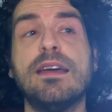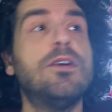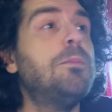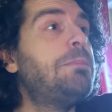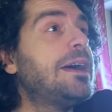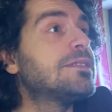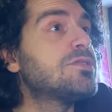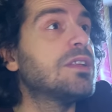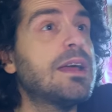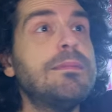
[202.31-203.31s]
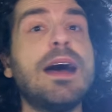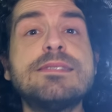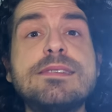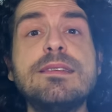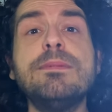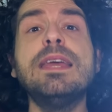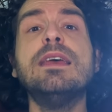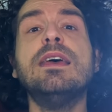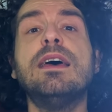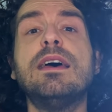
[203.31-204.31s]
ho perso dai massimi
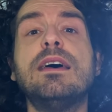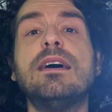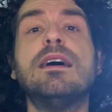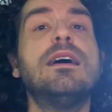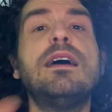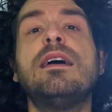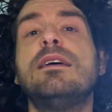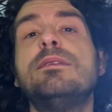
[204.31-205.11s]
eh,